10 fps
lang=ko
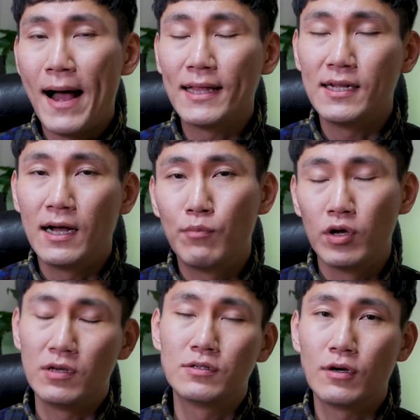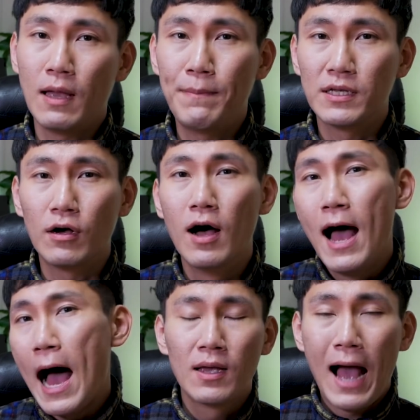바디랑 뭐 이것저것 합해서
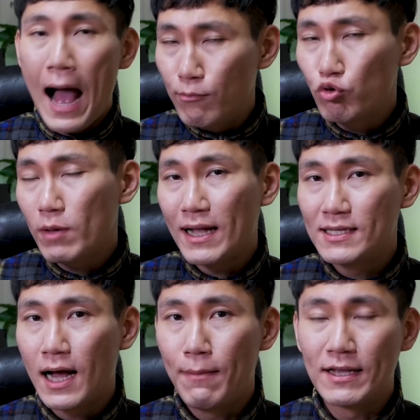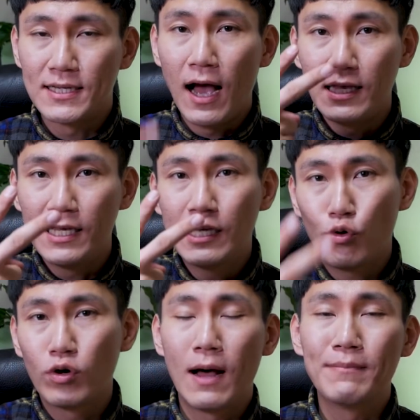아무리 많이 나가봤자 이
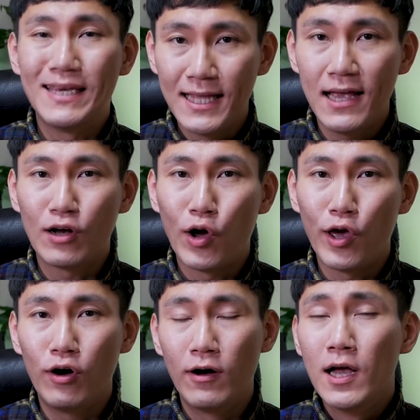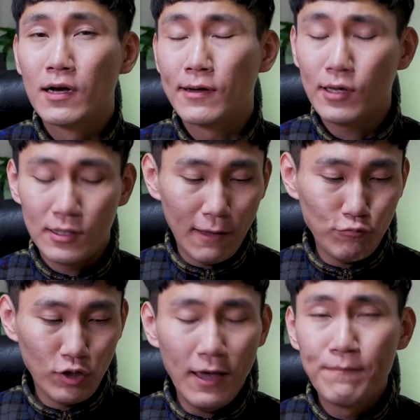킬로그램 이내일 거예요. 그렇기
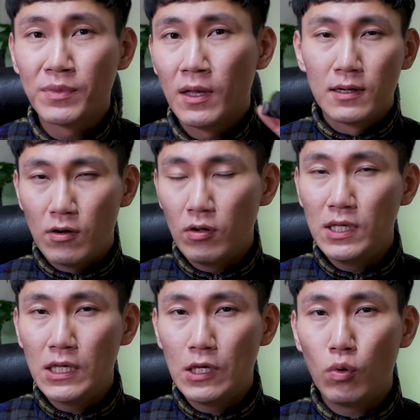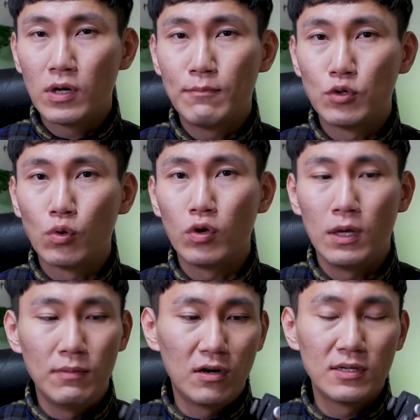때문에 그런 이 킬로그램
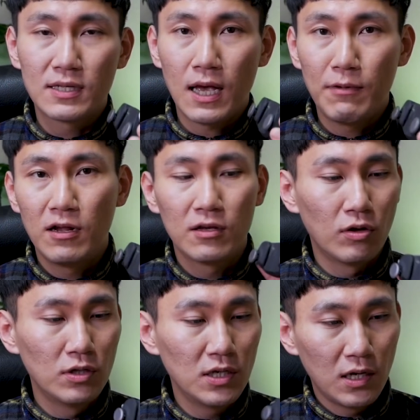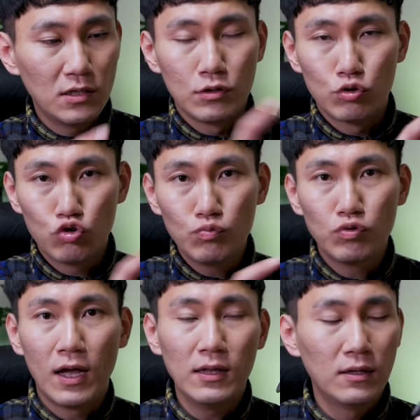정도의 미러리스 카메라를 견디기에는
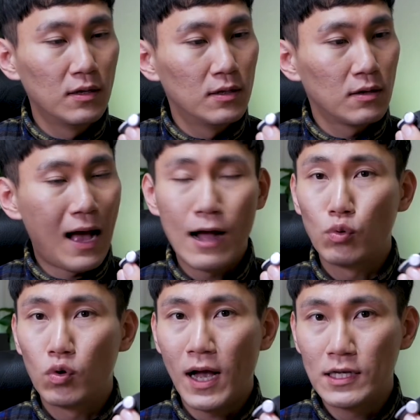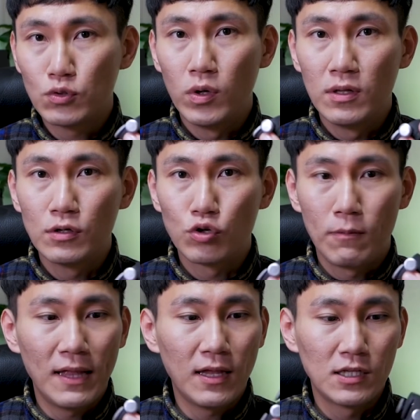충분한 강도를 가지고 있는 것으로
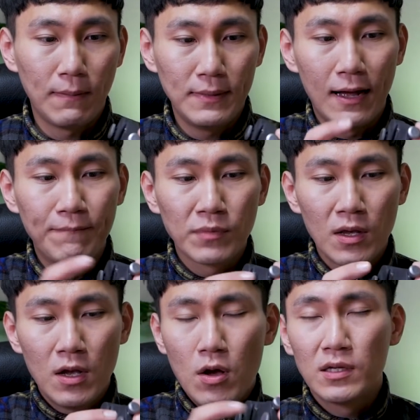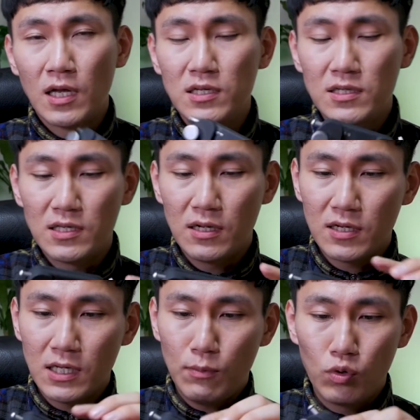판단이 됩니다. 재질 자체를
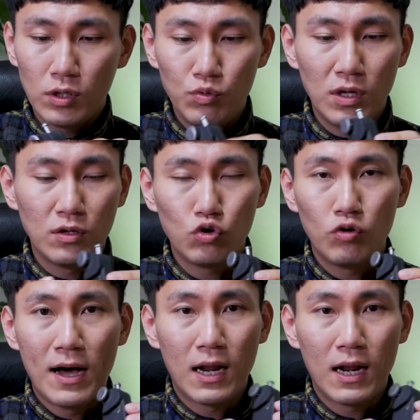찾아보기 위해서 조금